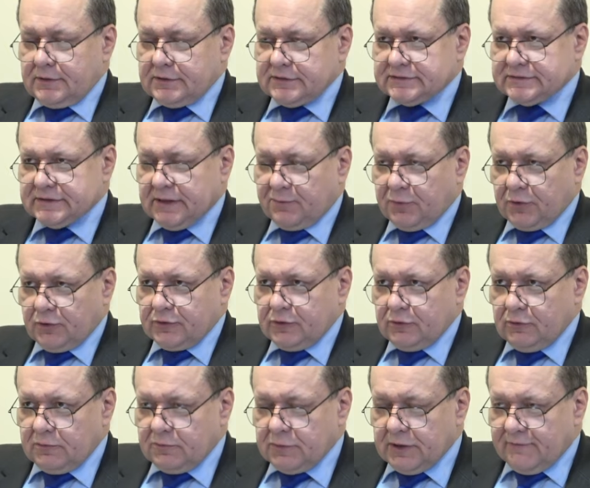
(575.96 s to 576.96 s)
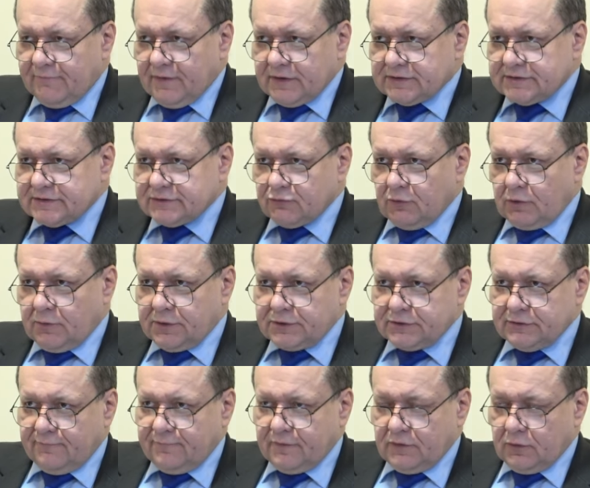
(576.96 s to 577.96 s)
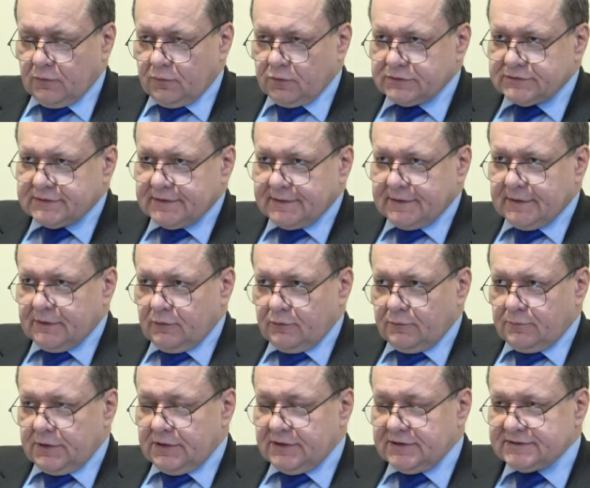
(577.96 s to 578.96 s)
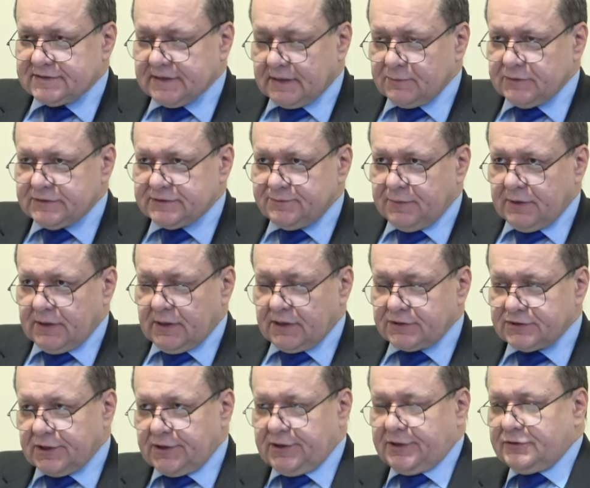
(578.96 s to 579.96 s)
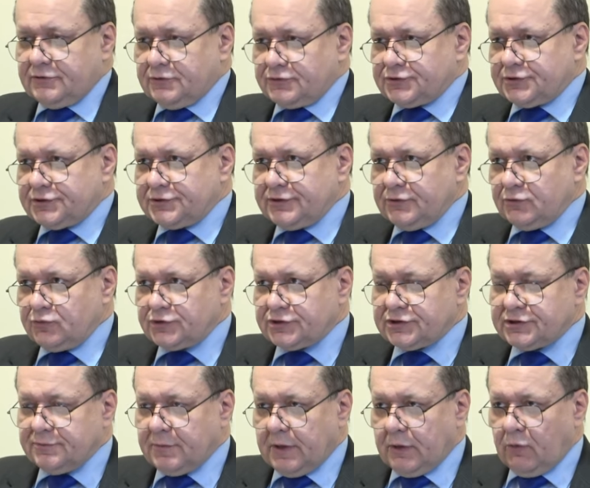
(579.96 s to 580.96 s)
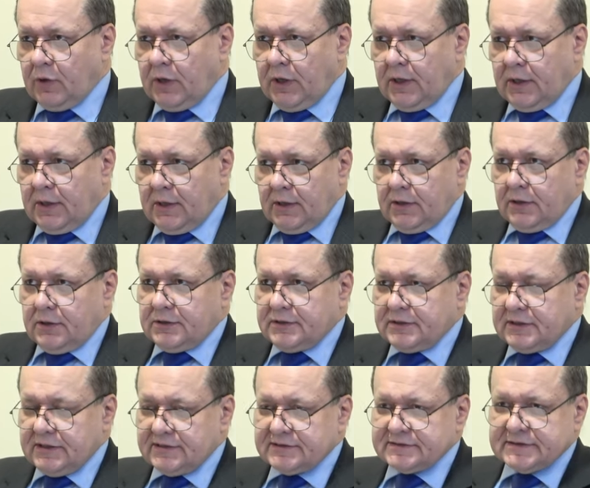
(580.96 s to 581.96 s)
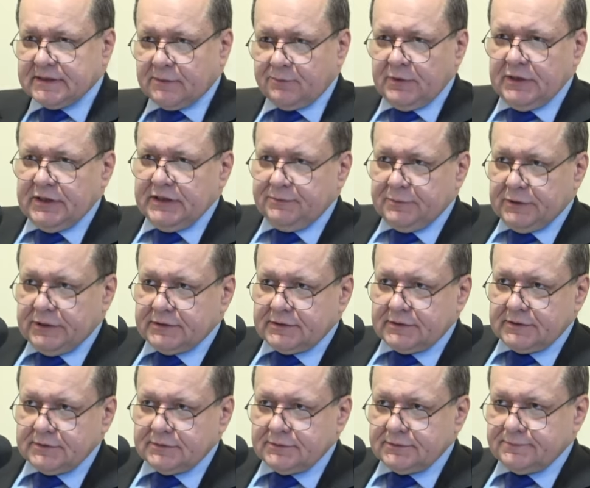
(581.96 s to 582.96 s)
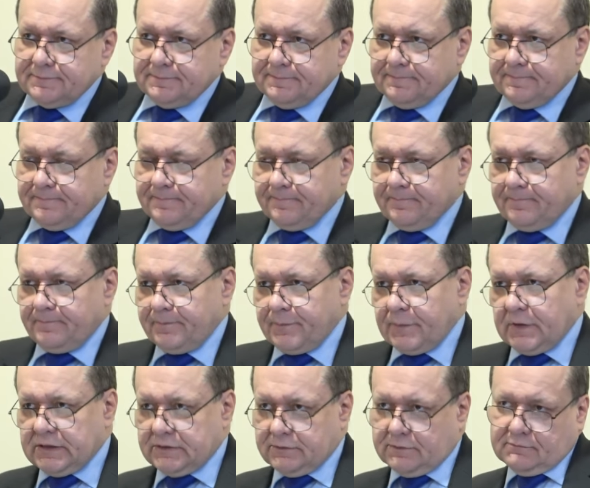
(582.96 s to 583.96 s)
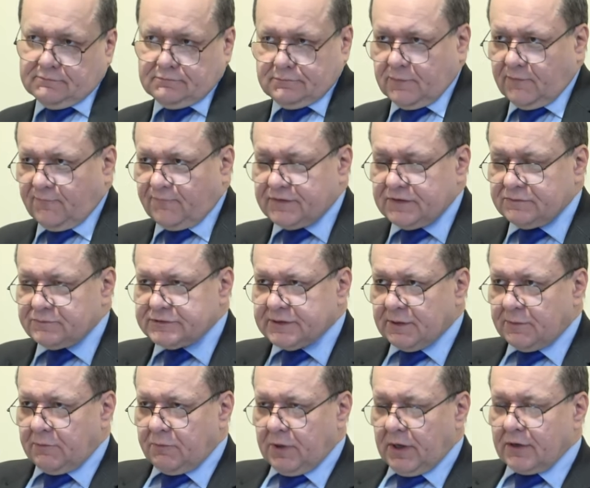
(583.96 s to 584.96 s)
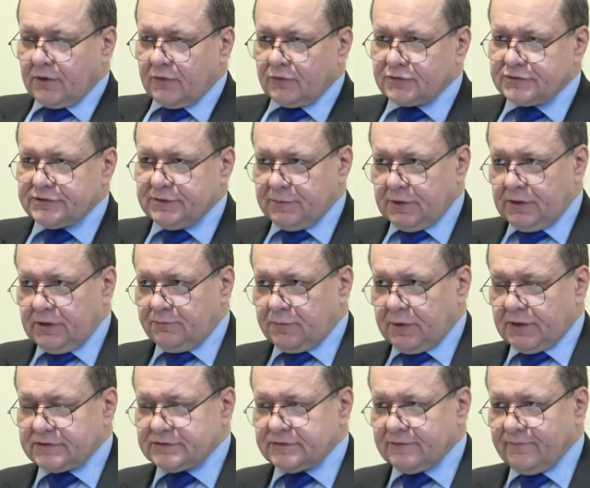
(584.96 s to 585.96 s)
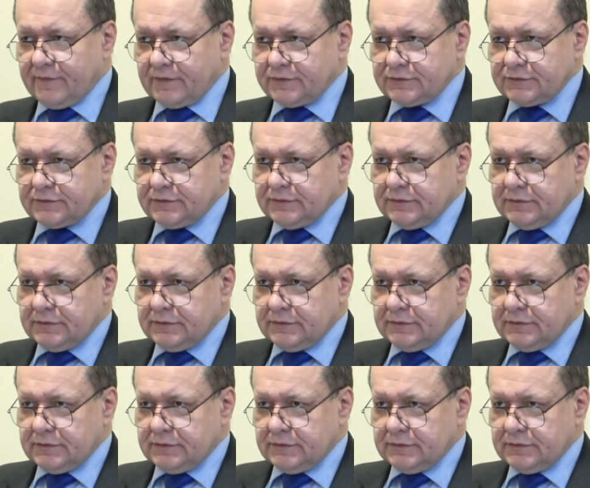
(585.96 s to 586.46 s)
Zabronił im dawać słomę do wyrobu cegieł, mieli sami zbierać, a jednocześnie utrzymał ten sam limit w tym samym akordzie mieli pracować.